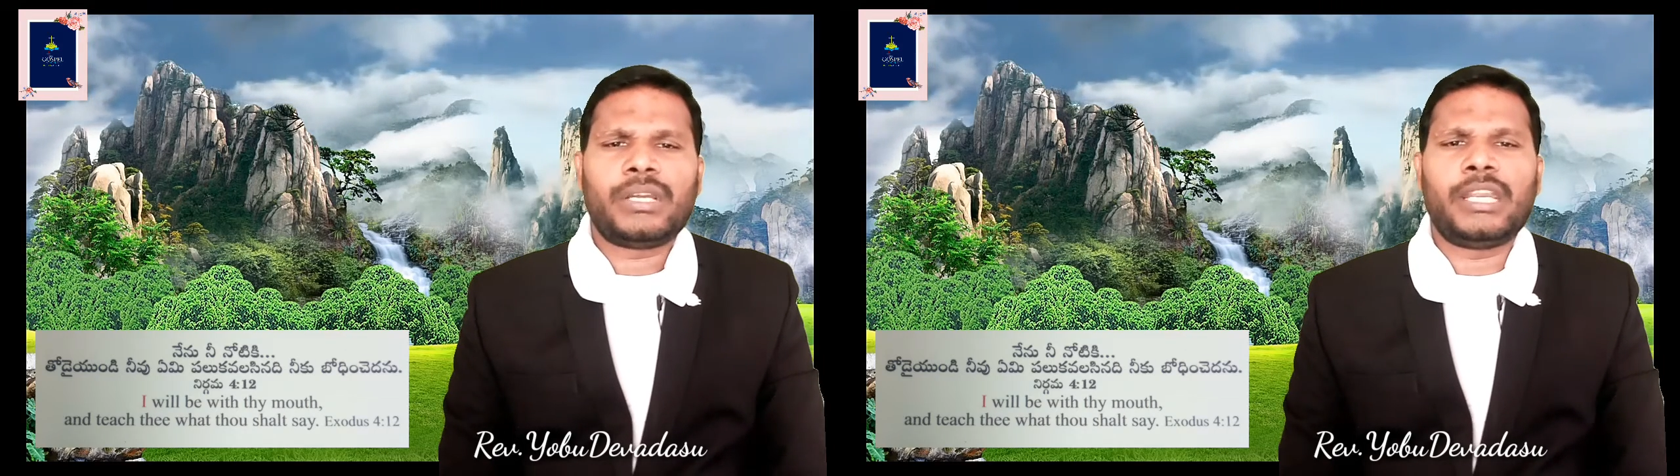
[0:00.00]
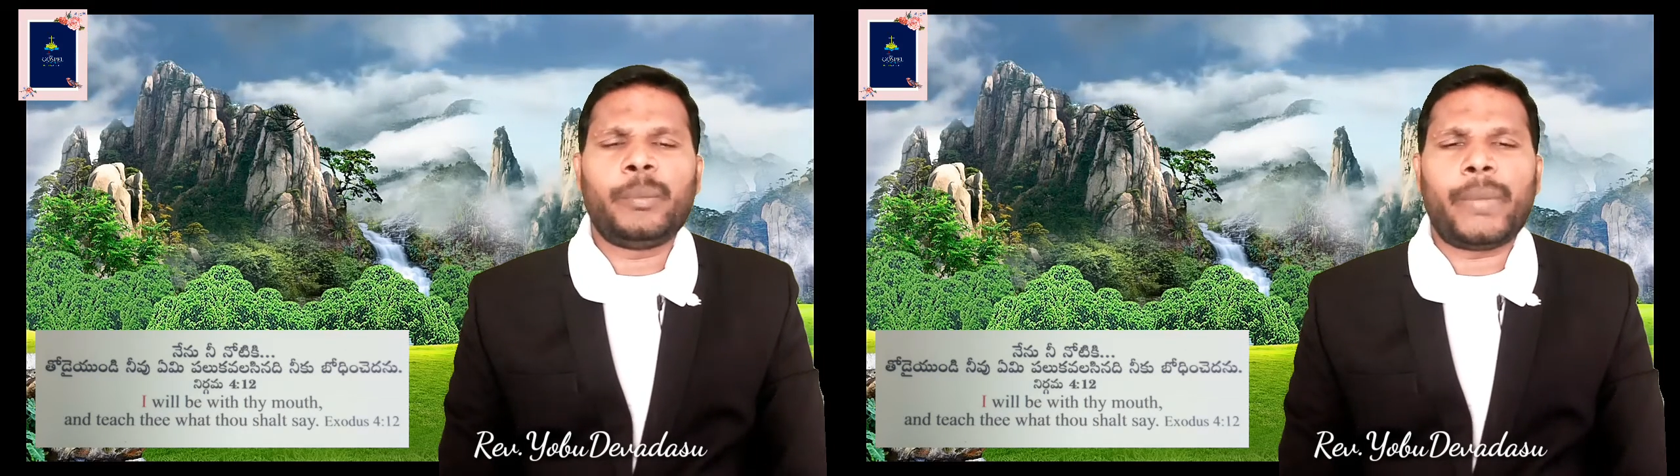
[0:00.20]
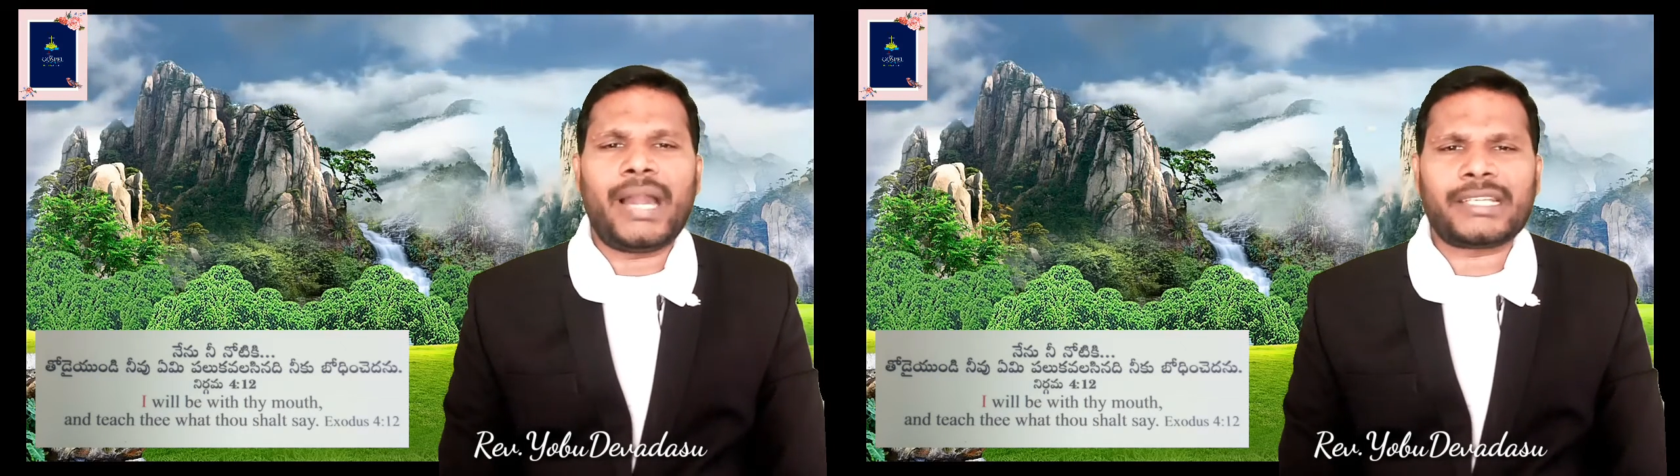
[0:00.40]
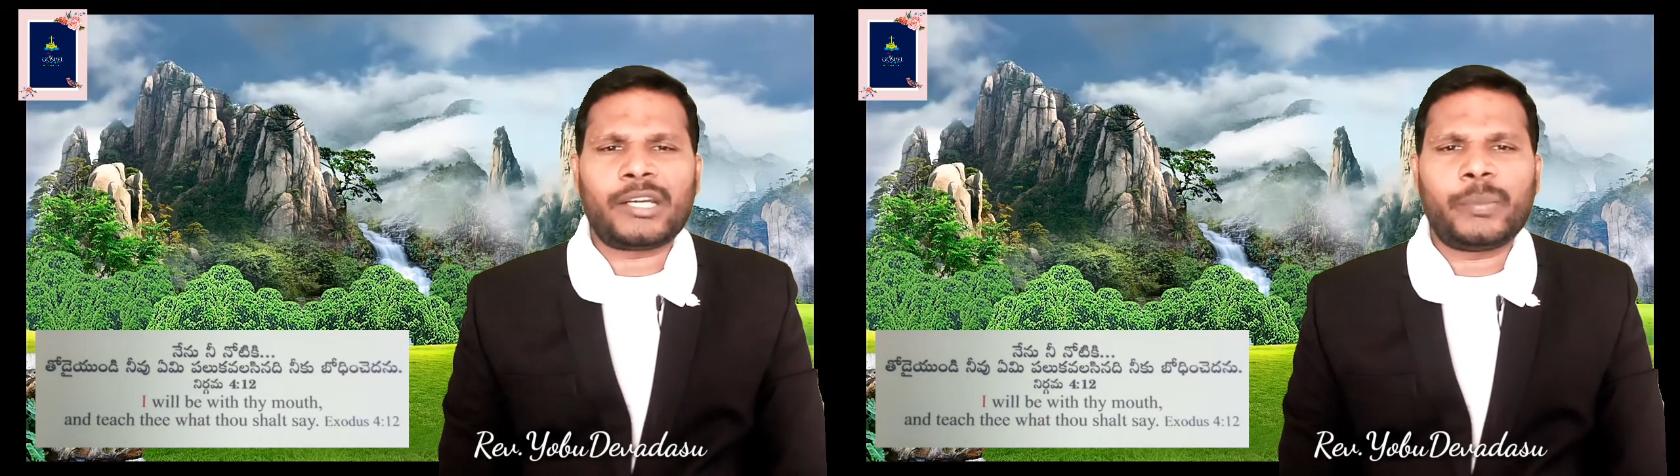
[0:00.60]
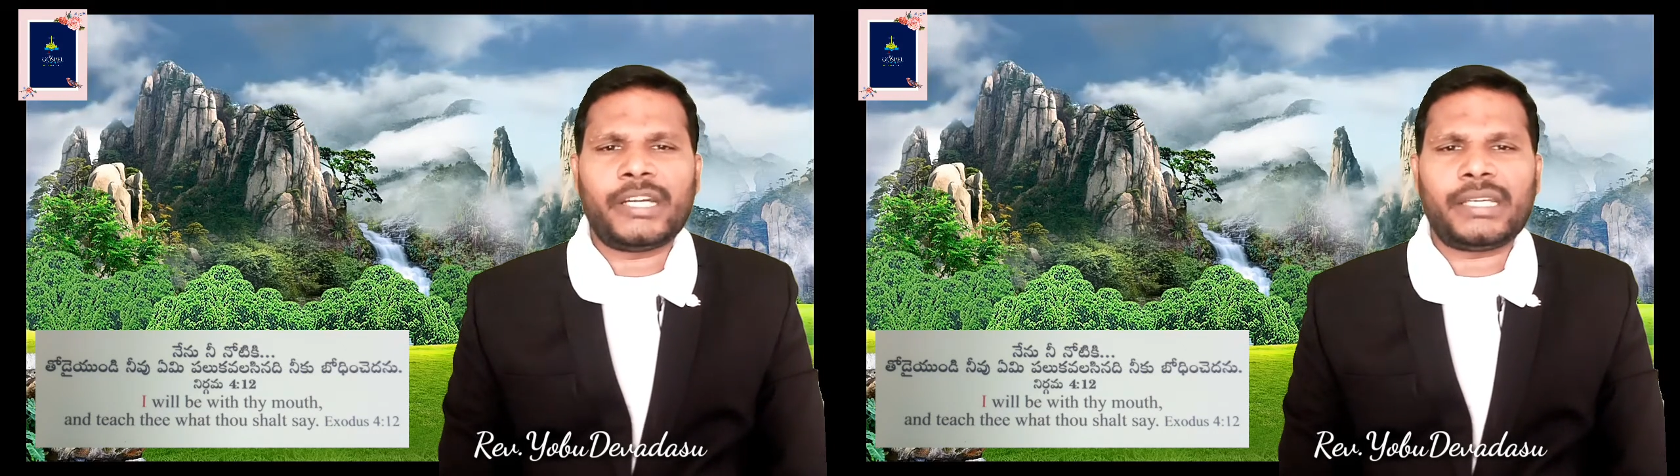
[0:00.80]
నీ
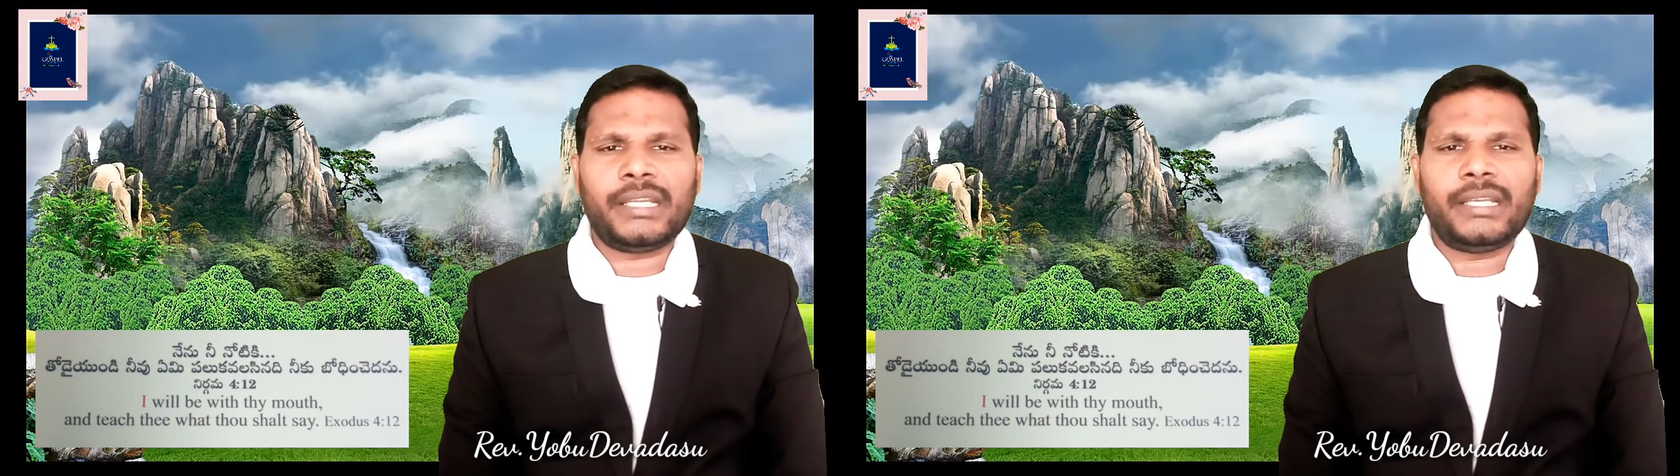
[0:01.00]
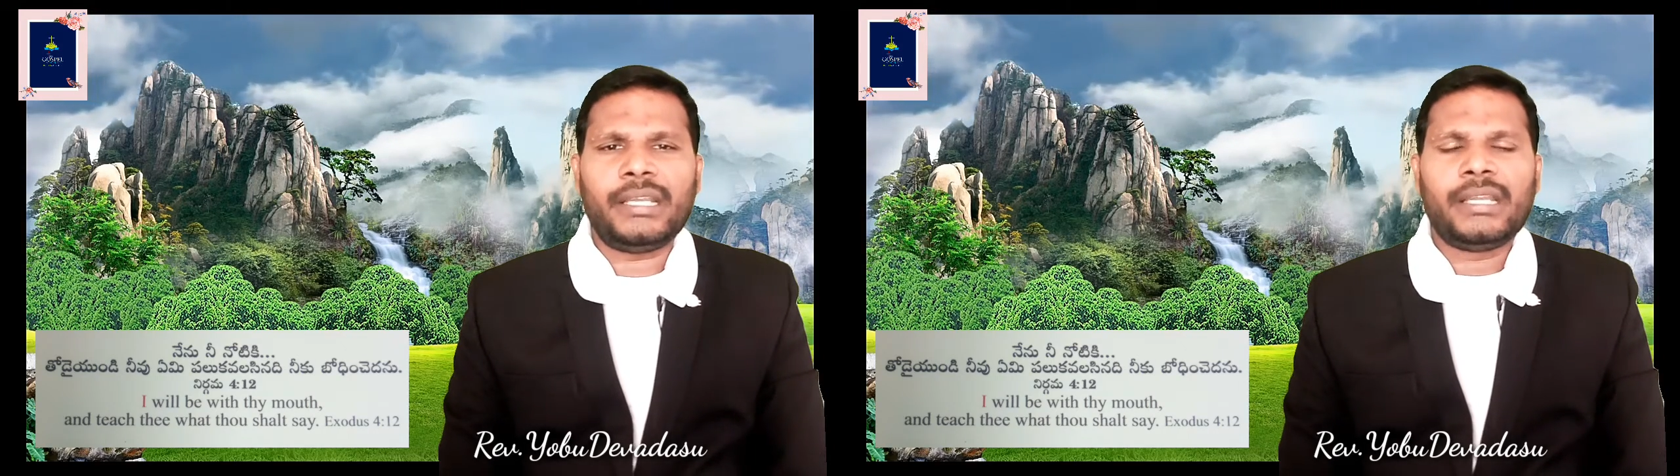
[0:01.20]
మాటను బట్టి